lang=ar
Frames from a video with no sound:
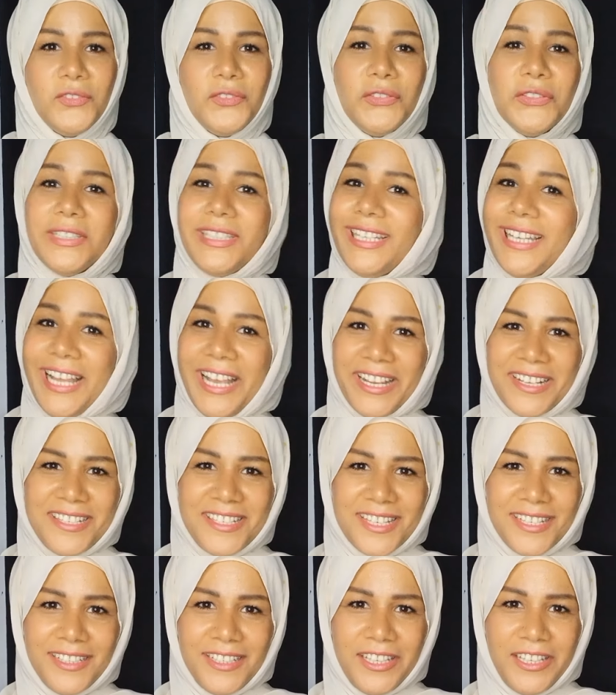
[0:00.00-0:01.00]
تقولي
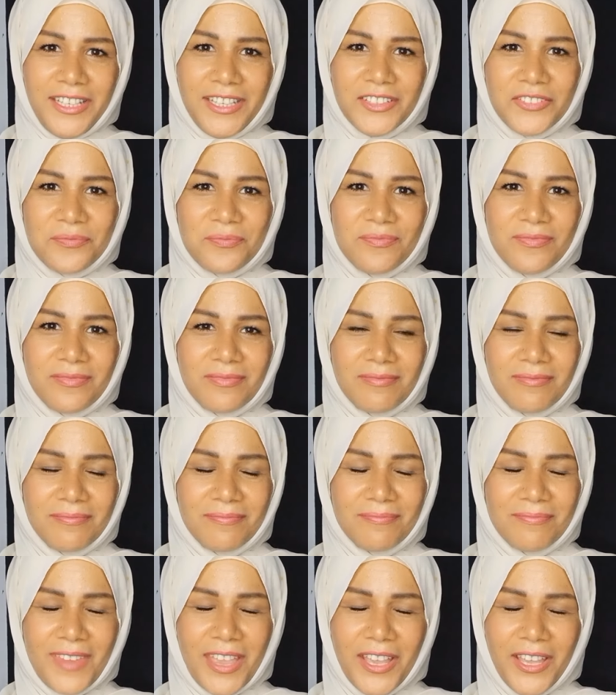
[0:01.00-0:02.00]
لحسن ايه
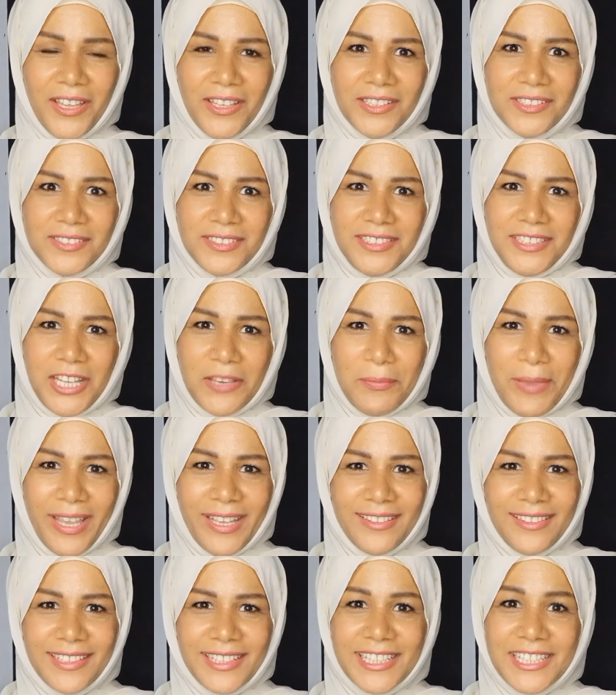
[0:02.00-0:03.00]
يا
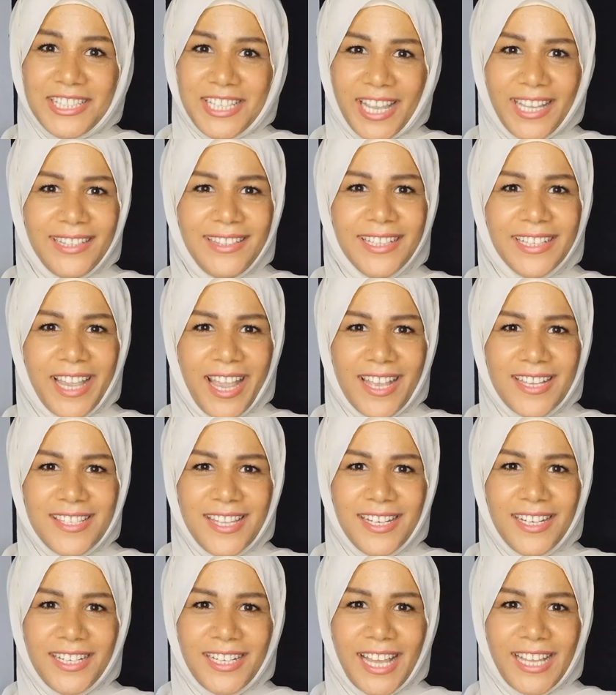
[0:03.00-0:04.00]
بختك انت عندك
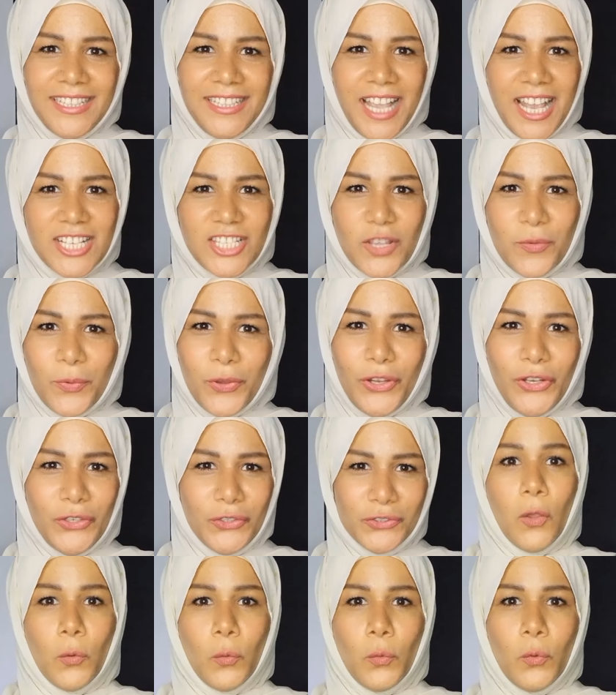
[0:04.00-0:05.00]
حسن انا عندي
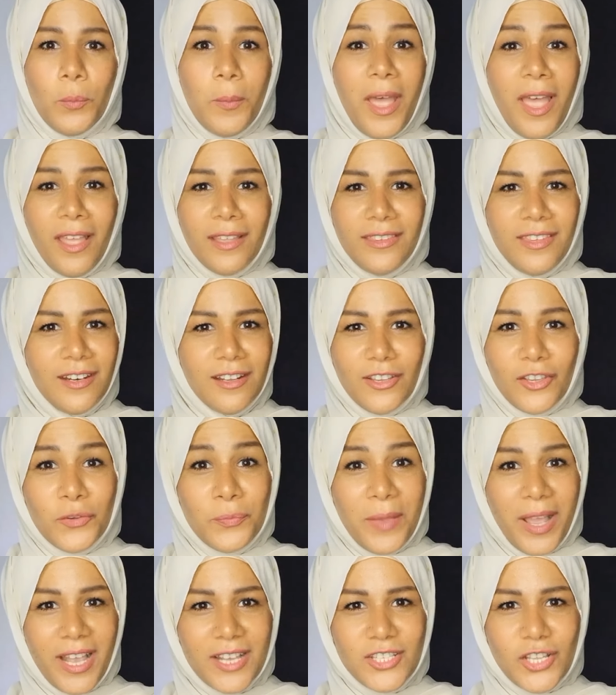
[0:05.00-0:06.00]
حسابولو وما ادراك
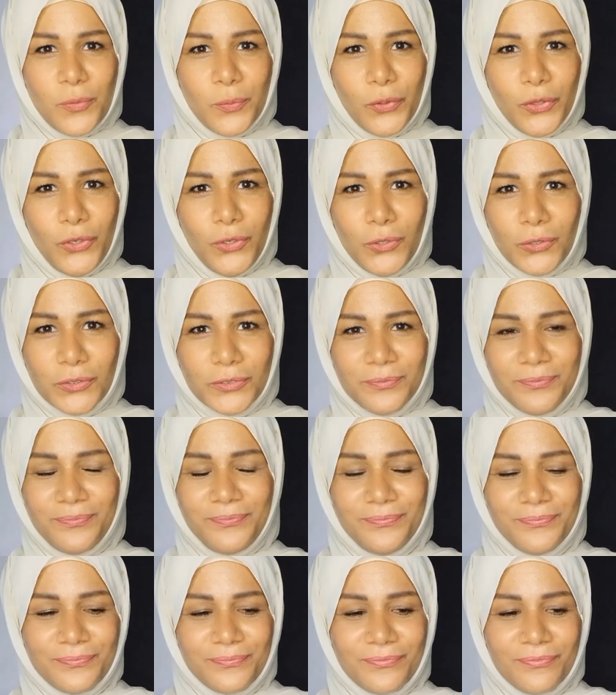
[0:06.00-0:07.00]
ما حسابولو
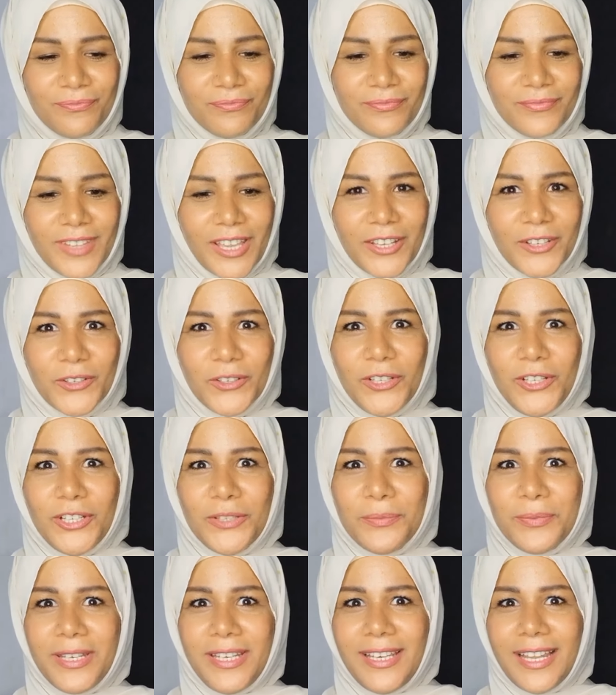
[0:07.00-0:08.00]

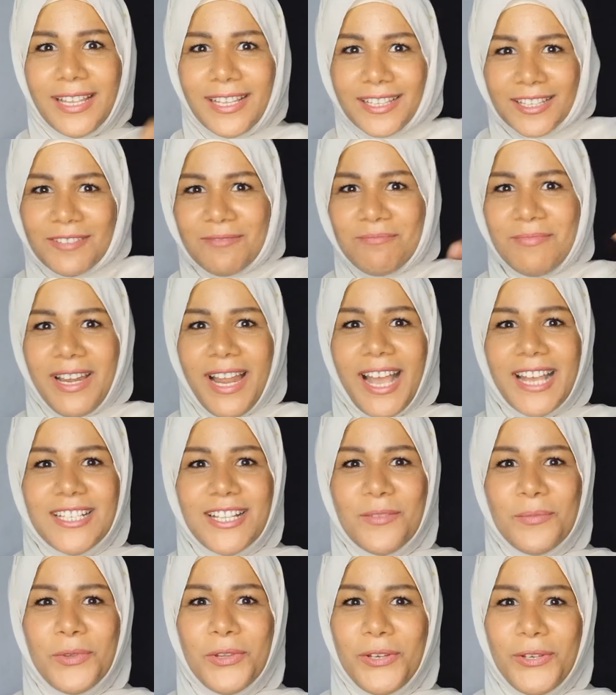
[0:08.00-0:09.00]
كله بال...
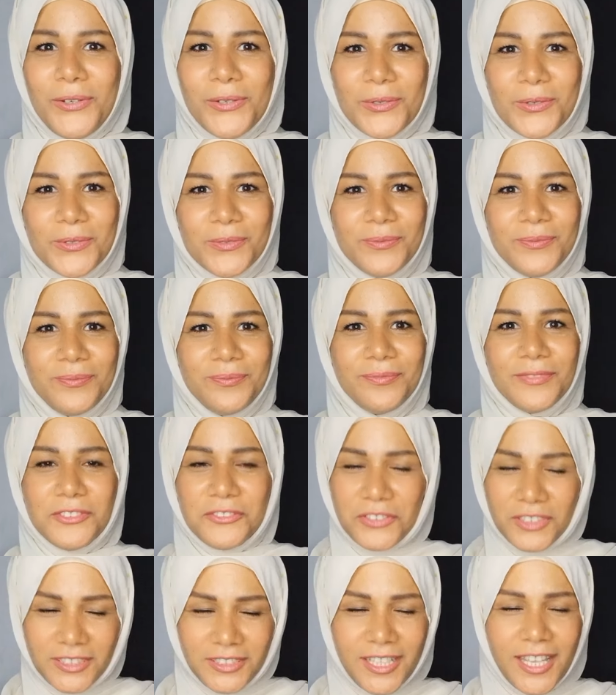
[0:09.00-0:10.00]
بالحسابولو
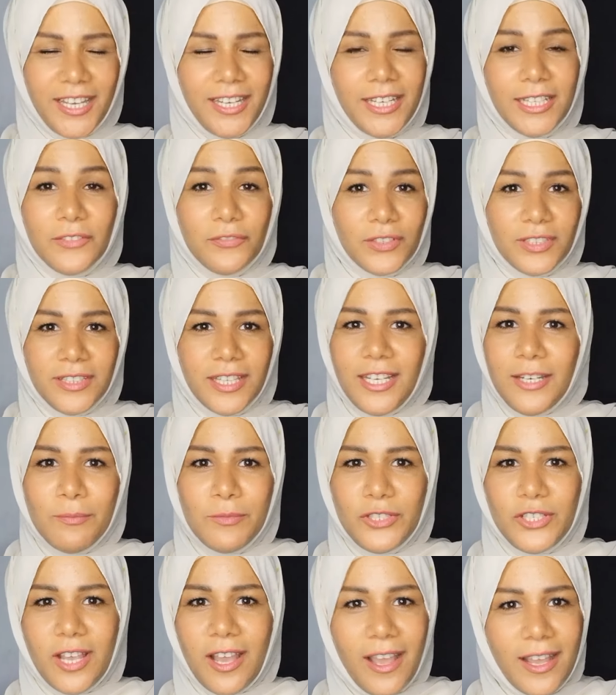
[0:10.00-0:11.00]
اتفضلي اتفضلي
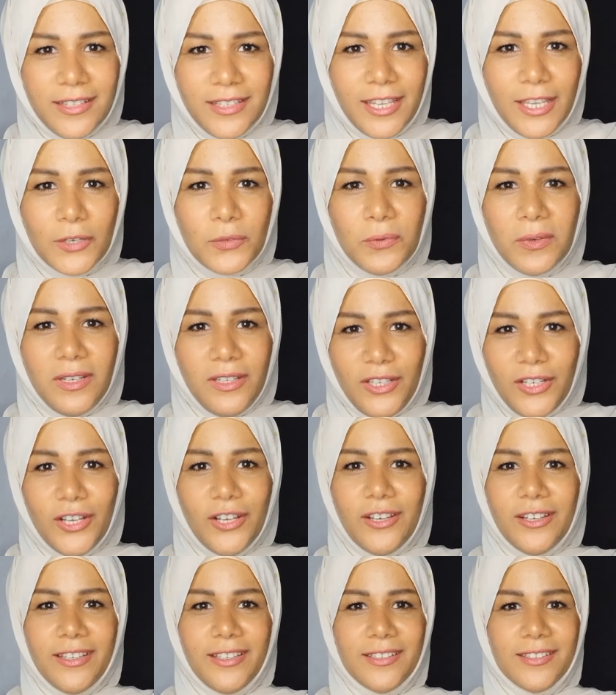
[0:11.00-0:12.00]
مش هقاطعك
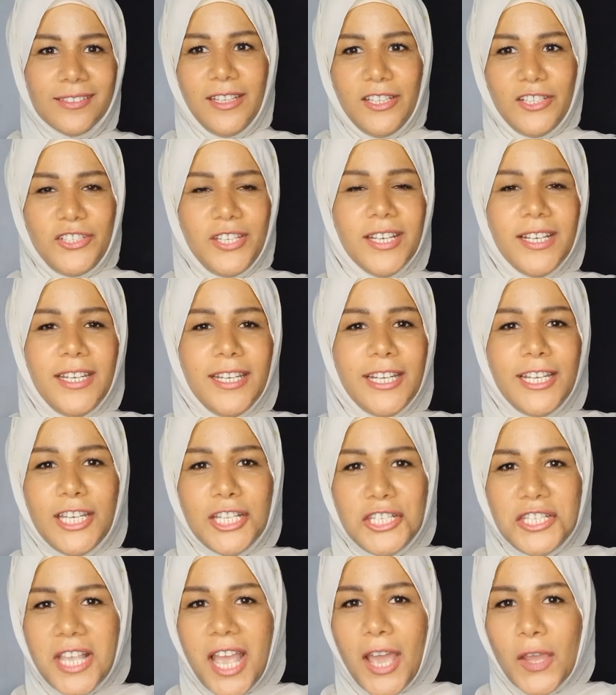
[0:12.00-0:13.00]
والله شكلك
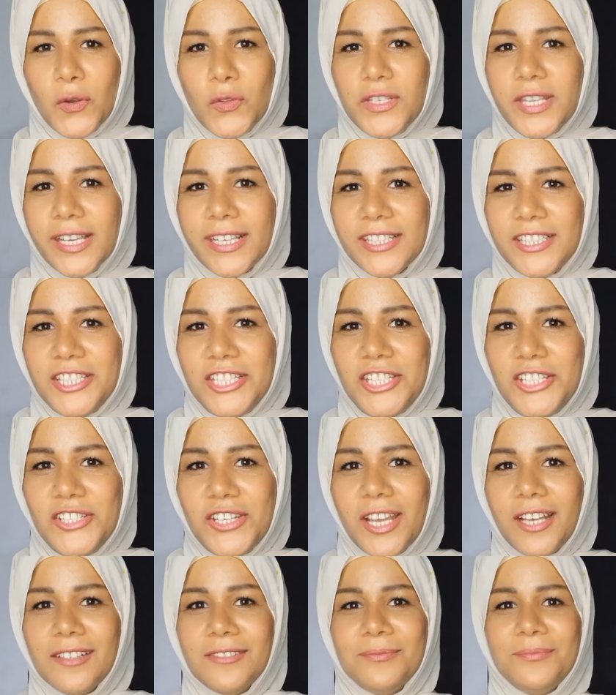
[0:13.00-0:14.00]
لسه عروسه
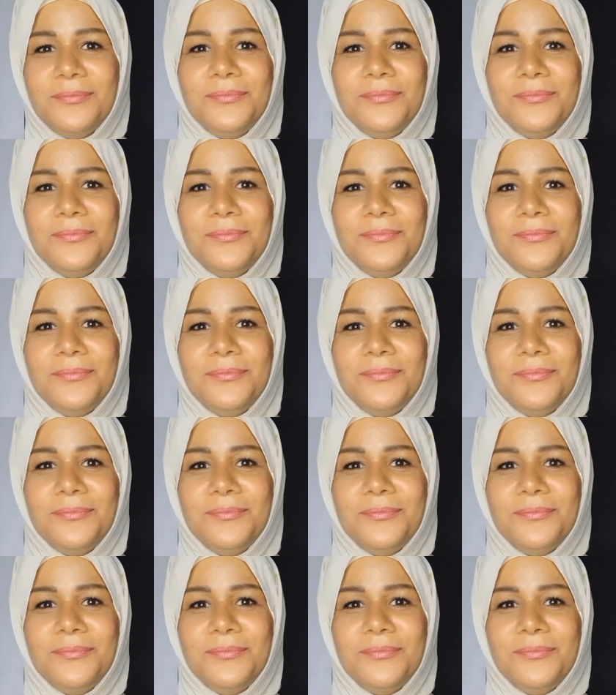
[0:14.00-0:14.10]
جديده